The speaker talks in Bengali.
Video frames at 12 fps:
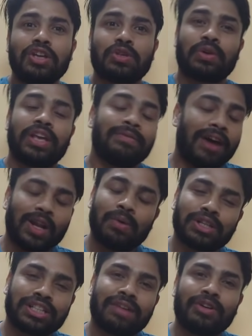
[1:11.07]
সো এই
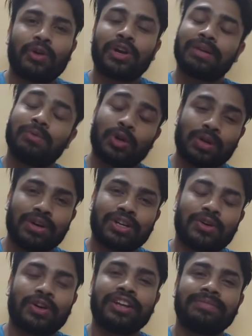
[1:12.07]
ভালোবাসায় আমাকে অনেক মোটিভেট
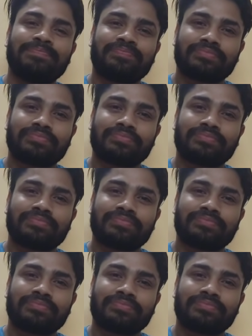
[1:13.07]
করে